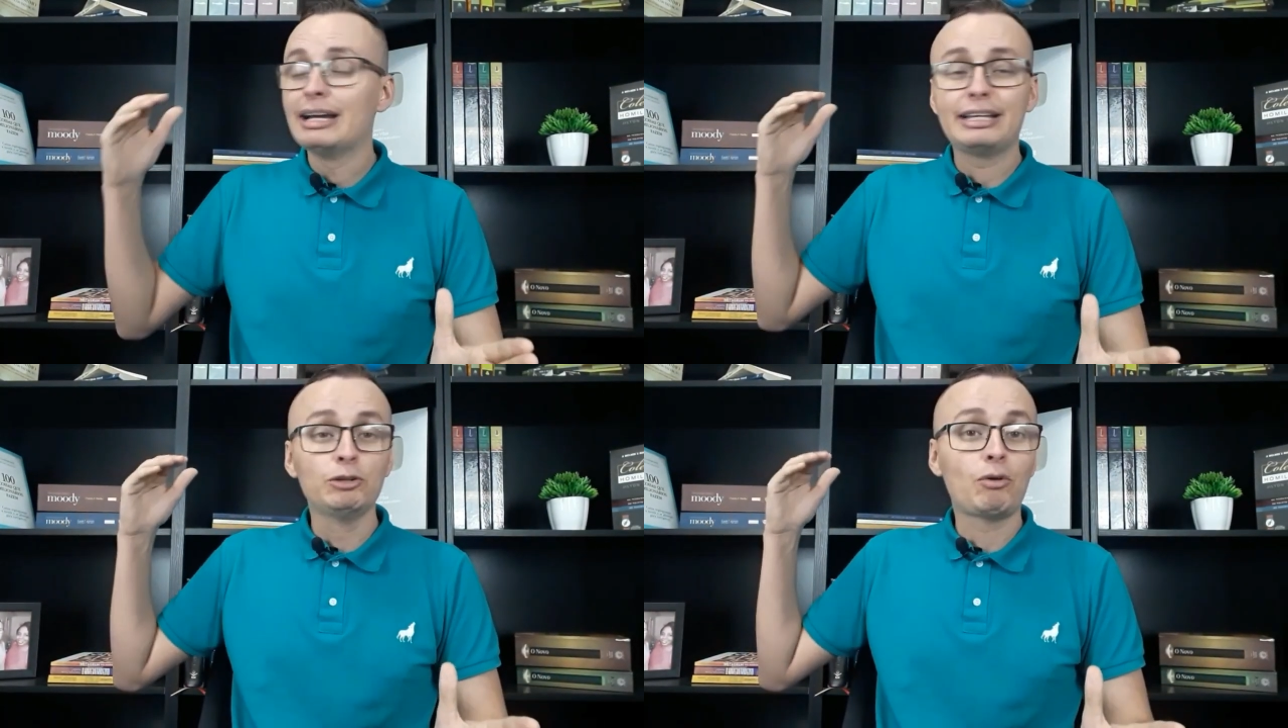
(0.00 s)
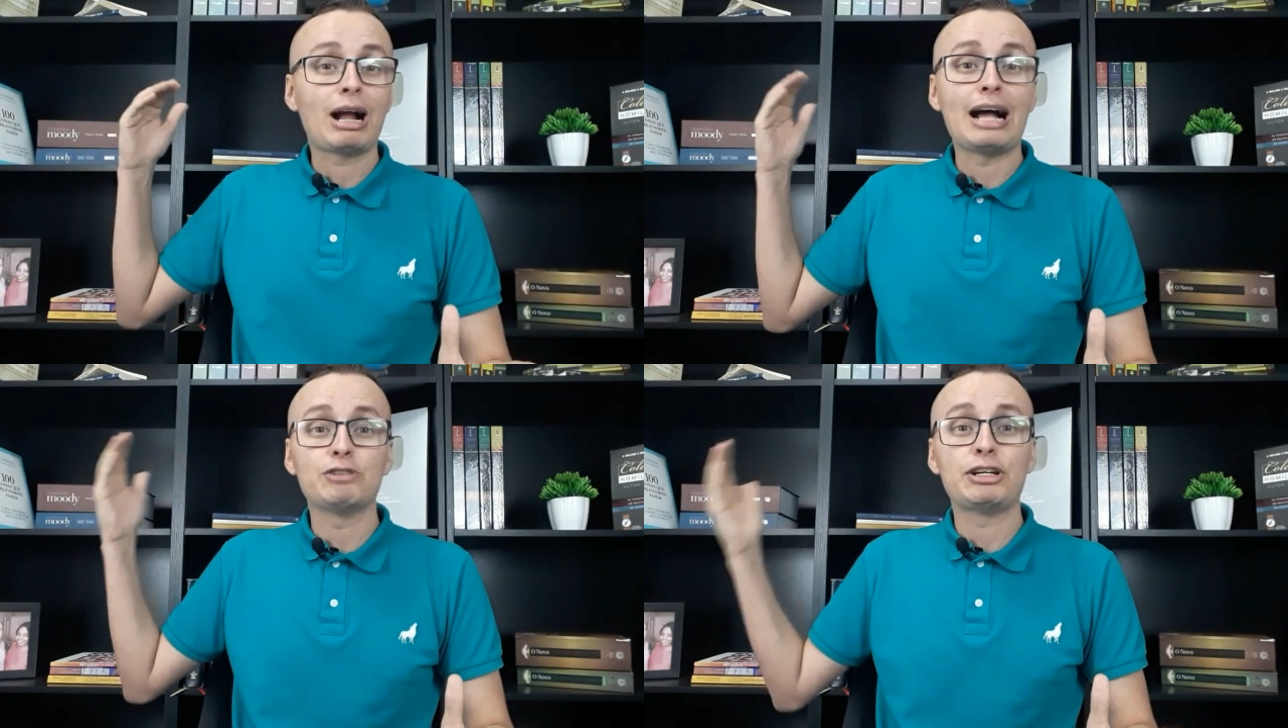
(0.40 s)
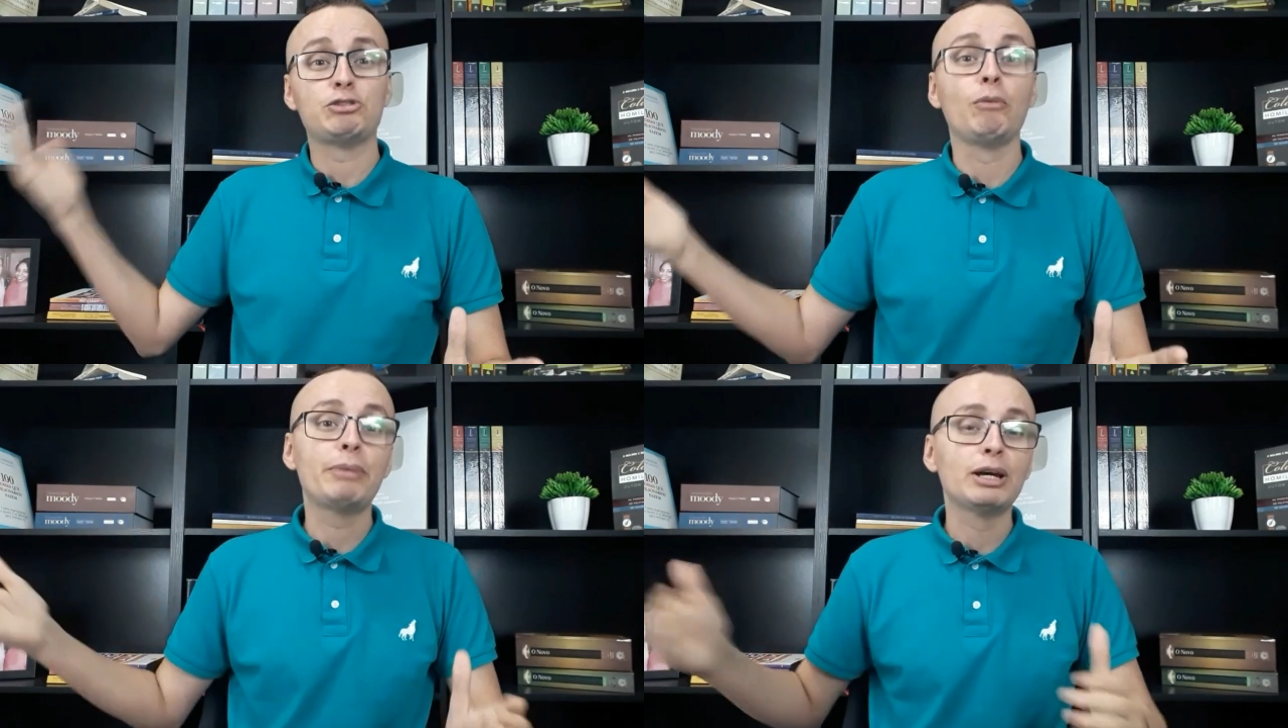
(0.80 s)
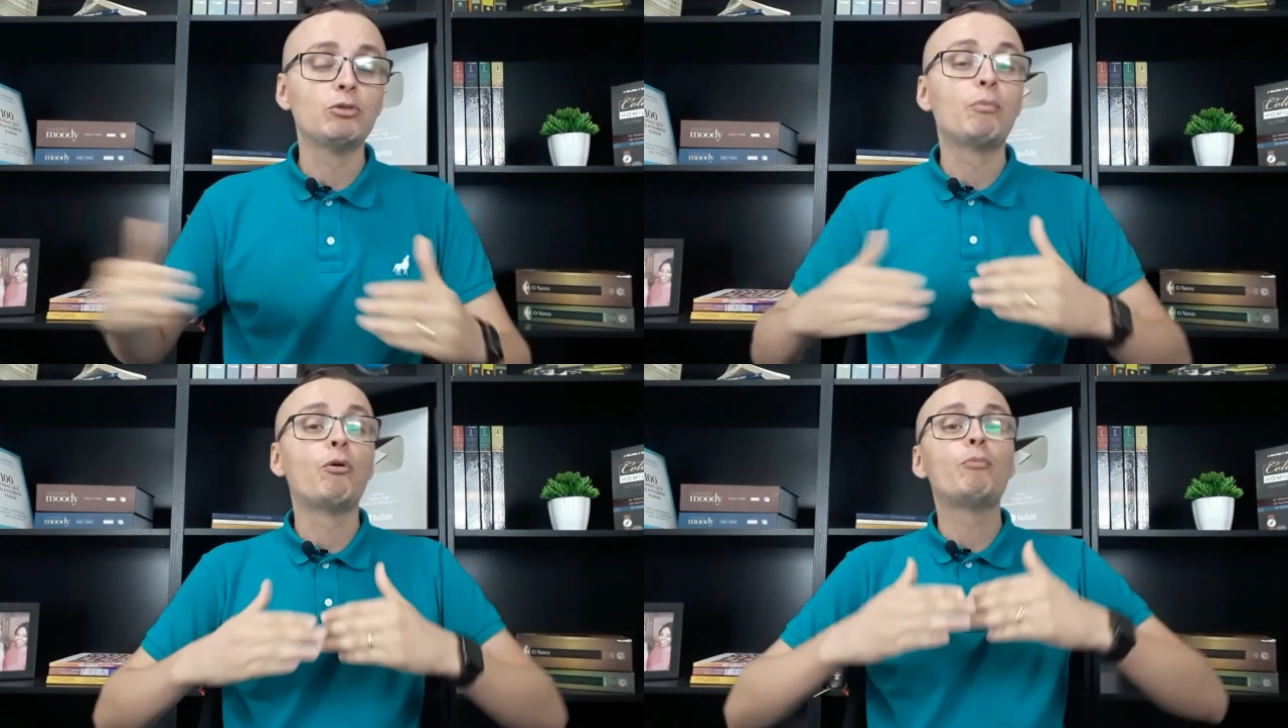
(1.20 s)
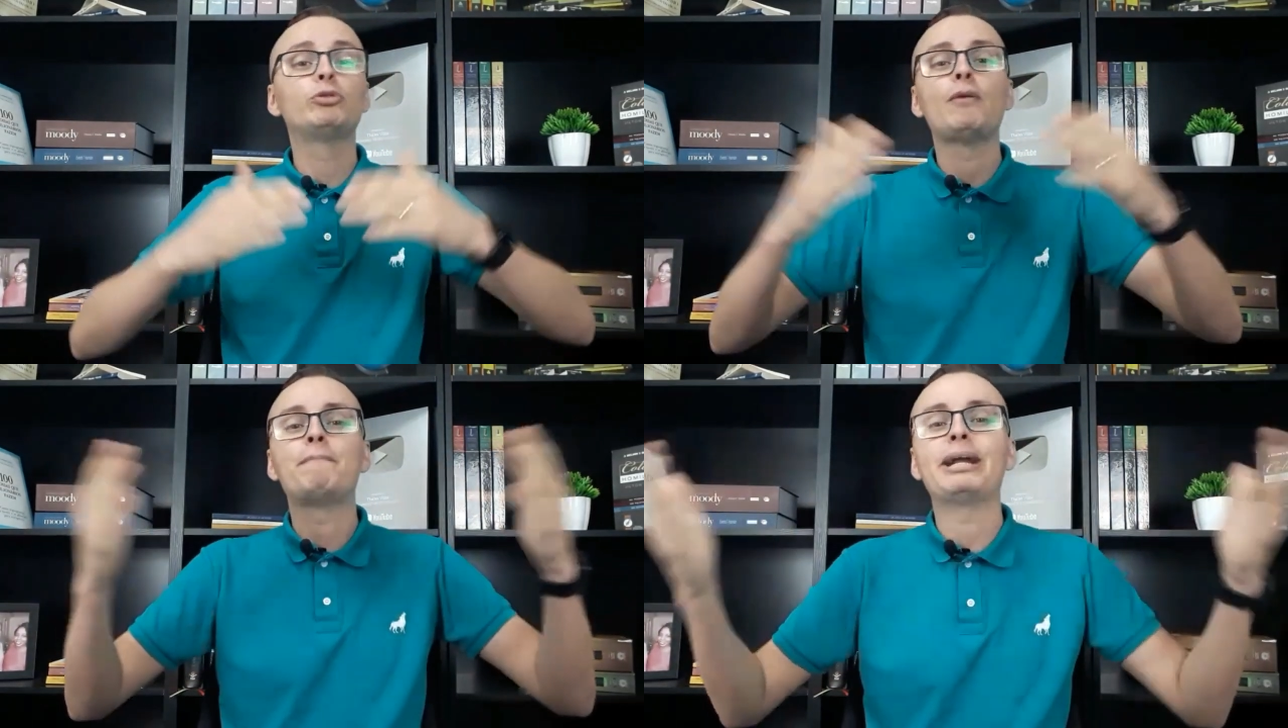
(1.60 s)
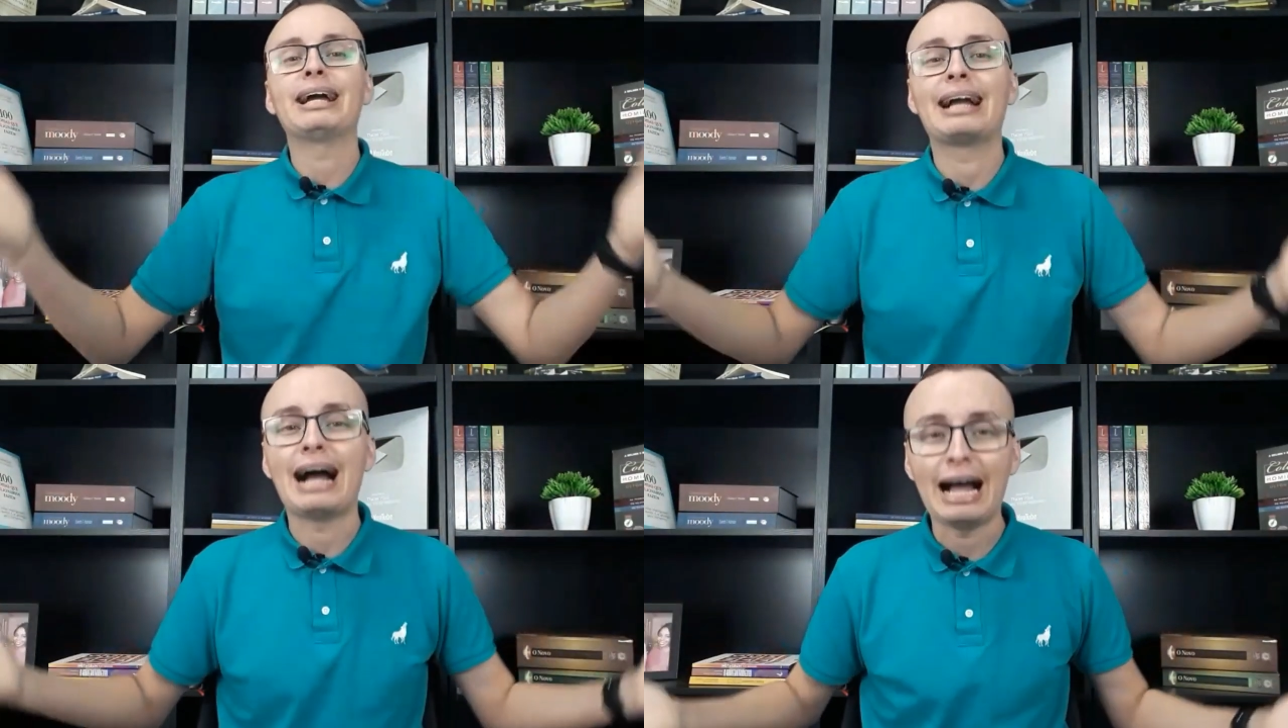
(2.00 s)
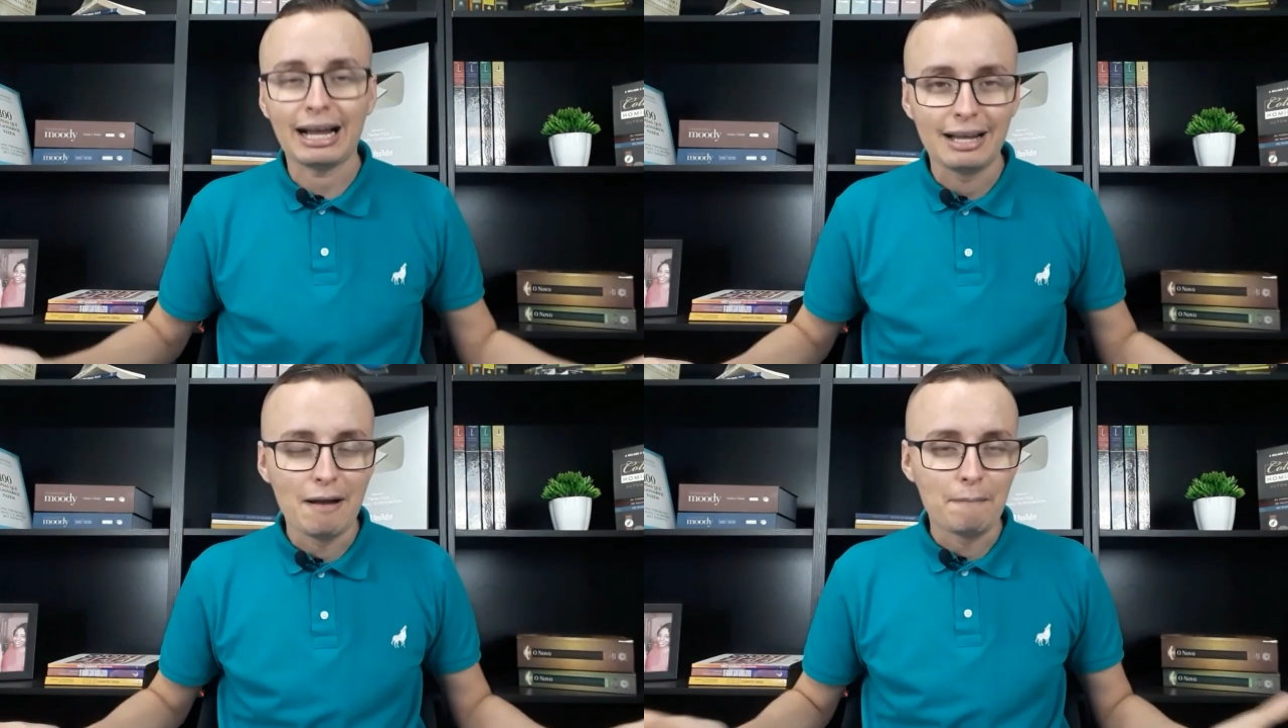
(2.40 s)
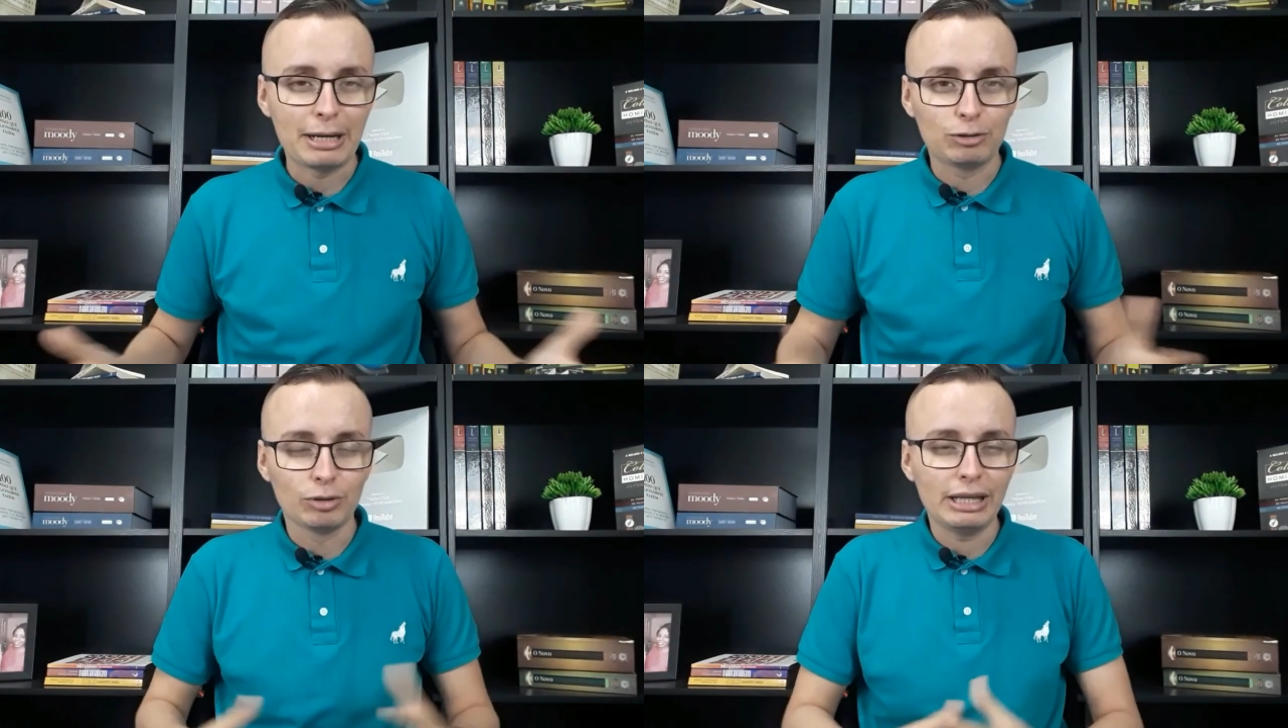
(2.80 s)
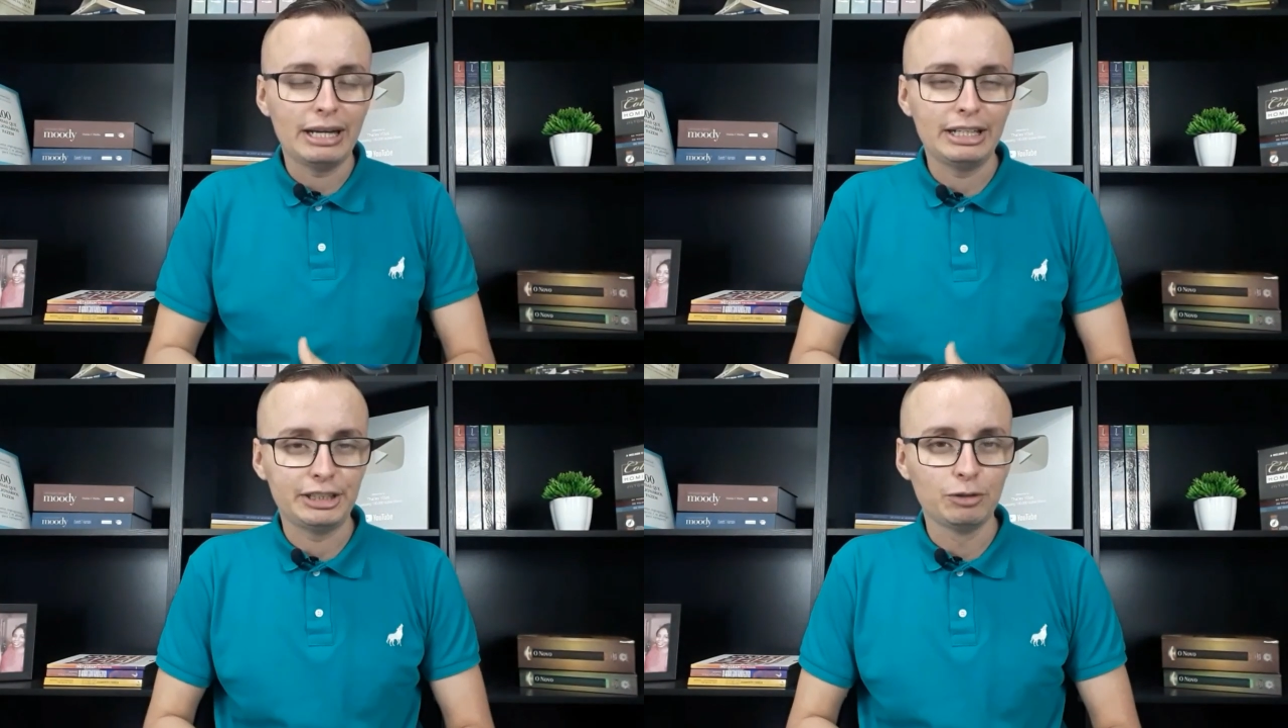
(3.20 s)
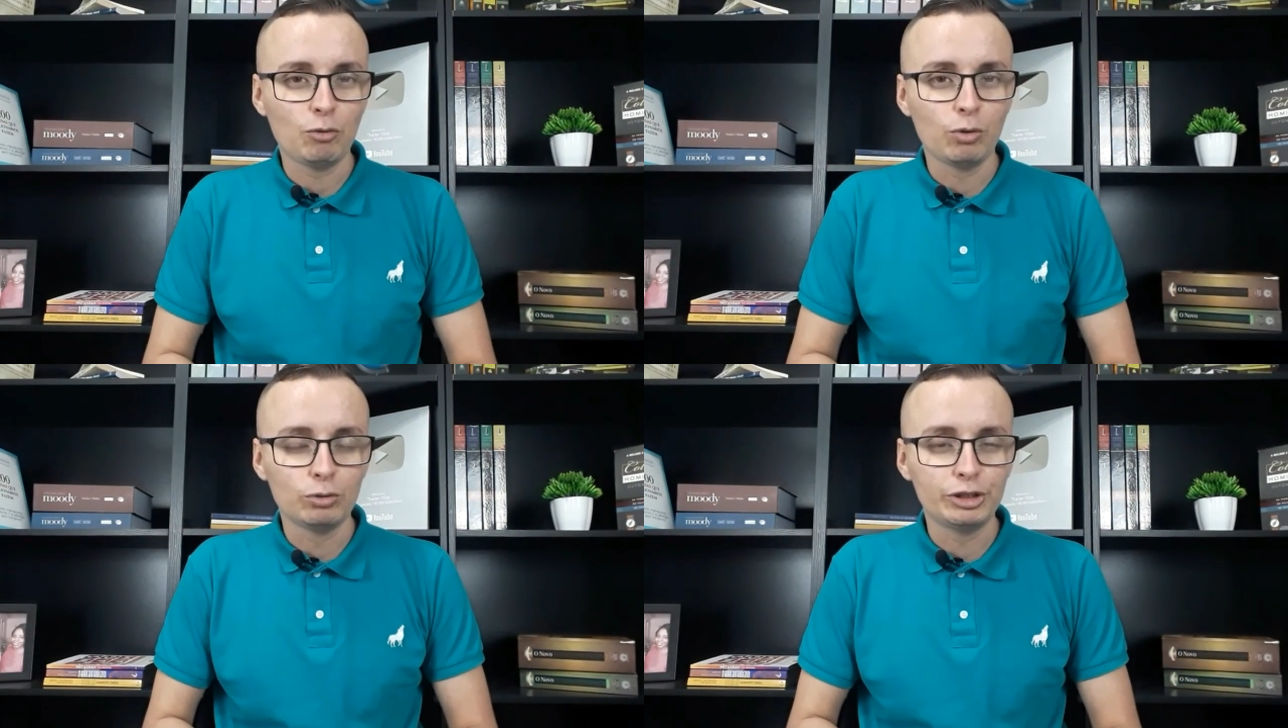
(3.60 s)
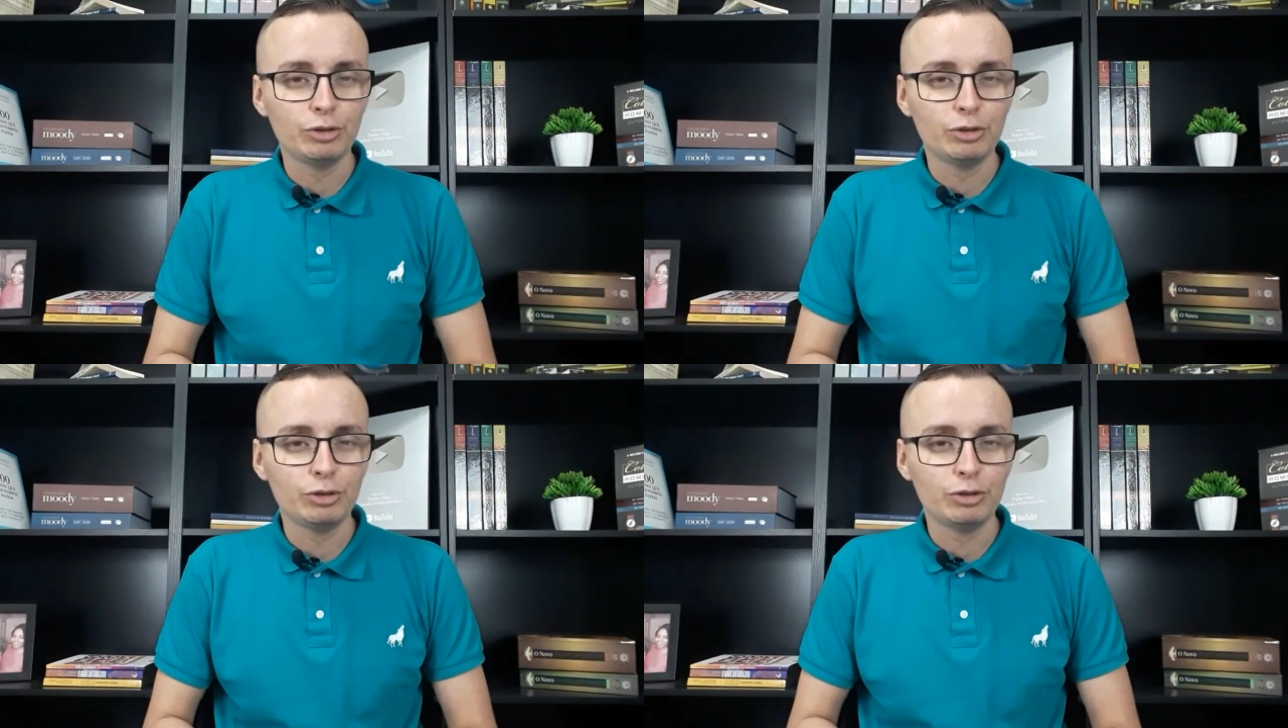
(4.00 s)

que no caso é subir num púlpito e pregar para toda a igreja no culto de